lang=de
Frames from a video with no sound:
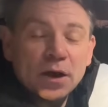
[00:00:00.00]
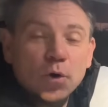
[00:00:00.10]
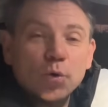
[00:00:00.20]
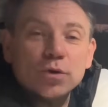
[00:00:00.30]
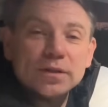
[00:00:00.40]

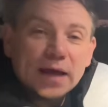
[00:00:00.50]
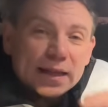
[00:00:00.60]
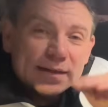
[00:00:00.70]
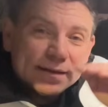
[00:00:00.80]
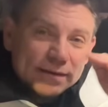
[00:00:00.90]
und
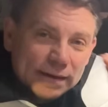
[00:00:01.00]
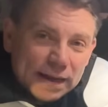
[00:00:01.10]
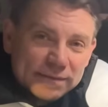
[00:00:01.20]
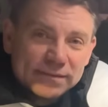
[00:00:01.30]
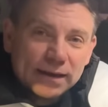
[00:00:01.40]
dann
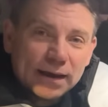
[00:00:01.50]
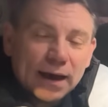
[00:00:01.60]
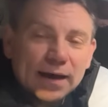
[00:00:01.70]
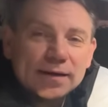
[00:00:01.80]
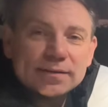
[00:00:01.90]
lässt er
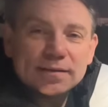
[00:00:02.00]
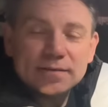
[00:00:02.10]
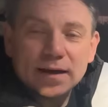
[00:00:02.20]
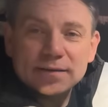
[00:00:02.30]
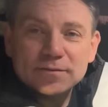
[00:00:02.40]
nach. Das
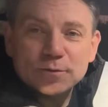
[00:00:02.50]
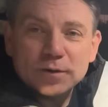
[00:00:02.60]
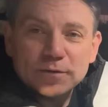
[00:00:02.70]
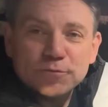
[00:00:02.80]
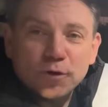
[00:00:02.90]
heißt, so
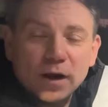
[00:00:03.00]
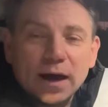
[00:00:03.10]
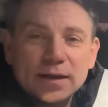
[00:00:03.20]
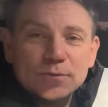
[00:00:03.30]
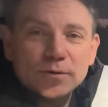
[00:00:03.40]
eine
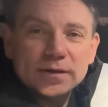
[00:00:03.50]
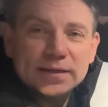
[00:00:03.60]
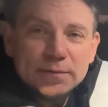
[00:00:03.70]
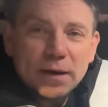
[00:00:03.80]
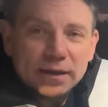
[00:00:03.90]
Vollladung,
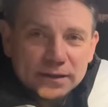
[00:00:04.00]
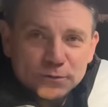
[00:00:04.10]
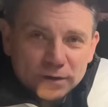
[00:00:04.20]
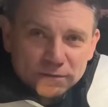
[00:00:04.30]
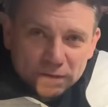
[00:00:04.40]
die macht
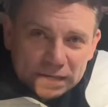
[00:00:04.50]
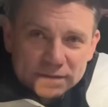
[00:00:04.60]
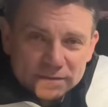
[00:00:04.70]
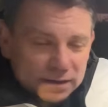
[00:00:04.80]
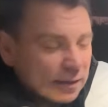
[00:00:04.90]
natürlich wenig
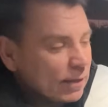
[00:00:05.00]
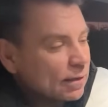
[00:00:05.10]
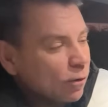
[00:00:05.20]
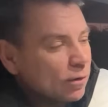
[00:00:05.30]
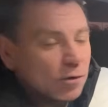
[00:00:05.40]
Sinn, die
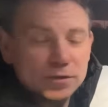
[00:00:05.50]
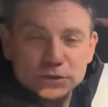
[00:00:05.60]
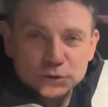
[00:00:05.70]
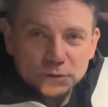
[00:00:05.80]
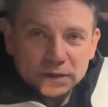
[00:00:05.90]
dauert auch eine
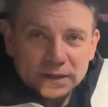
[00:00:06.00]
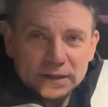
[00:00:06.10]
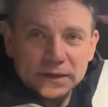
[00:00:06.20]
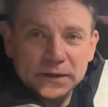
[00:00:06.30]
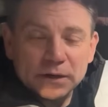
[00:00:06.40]
Stunde.
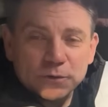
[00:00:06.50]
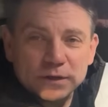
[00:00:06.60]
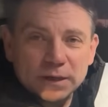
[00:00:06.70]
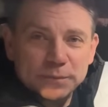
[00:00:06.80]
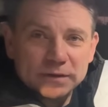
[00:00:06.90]
Und ich
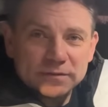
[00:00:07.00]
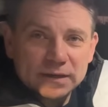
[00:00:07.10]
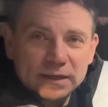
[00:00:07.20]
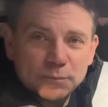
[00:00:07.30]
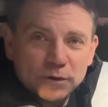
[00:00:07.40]
habe gesagt,
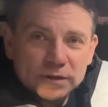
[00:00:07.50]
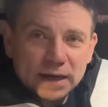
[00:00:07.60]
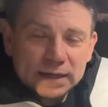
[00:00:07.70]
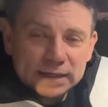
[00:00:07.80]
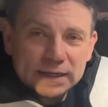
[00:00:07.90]
ich möchte
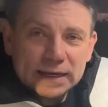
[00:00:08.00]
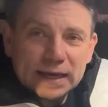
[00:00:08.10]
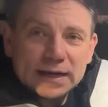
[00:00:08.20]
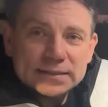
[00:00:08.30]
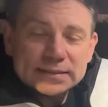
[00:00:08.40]
eigentlich nicht
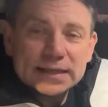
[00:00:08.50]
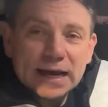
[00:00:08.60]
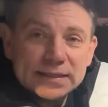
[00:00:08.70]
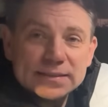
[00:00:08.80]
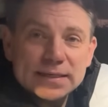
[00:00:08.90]
länger als
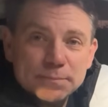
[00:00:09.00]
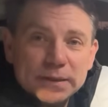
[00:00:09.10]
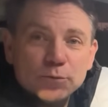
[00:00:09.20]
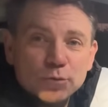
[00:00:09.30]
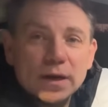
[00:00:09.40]
30
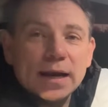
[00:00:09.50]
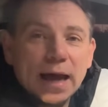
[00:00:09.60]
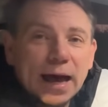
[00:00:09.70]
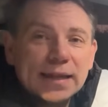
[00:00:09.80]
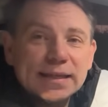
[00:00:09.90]
Minuten
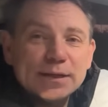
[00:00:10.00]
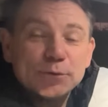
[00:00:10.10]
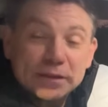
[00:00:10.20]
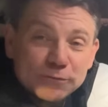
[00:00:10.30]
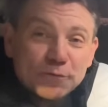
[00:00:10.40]
laden und
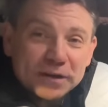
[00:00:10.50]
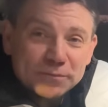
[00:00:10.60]
jetzt wollen wir das